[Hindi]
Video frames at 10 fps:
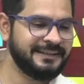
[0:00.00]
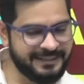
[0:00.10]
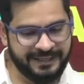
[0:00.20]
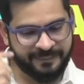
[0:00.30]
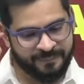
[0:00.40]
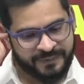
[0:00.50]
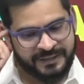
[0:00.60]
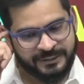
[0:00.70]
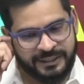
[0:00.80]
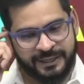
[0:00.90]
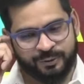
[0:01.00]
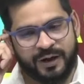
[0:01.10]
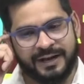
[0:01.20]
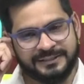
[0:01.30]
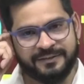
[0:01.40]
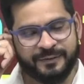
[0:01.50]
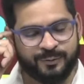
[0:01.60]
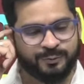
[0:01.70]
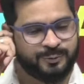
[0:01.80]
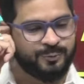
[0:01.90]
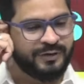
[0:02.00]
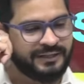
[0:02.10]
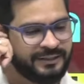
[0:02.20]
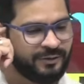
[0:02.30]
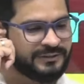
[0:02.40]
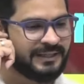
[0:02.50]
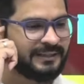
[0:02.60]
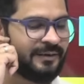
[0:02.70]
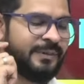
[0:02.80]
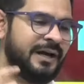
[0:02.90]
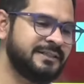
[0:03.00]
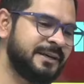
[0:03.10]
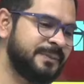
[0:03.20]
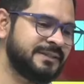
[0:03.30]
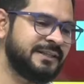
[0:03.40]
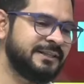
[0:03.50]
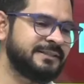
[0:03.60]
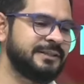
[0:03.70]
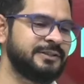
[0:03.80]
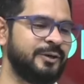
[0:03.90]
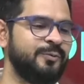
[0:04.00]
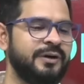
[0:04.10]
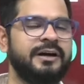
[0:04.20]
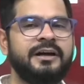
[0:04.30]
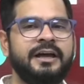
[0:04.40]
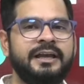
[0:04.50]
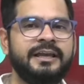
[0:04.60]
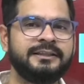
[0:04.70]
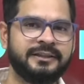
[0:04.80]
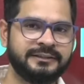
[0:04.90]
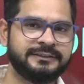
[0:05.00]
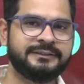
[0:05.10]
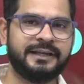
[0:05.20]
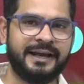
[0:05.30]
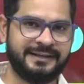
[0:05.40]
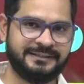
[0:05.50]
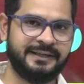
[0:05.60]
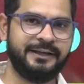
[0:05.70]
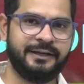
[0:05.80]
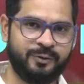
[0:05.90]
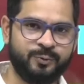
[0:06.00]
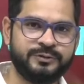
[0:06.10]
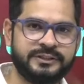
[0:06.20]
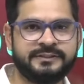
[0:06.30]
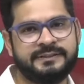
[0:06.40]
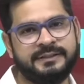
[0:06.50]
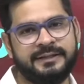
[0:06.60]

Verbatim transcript: ठीक है चलिए तो आज की वीडियो को शुरू करते हैं और इसके अंदर मैं आज आपके साथ डिस्कस करूंगा कि 10 ऐसे कोर्सेज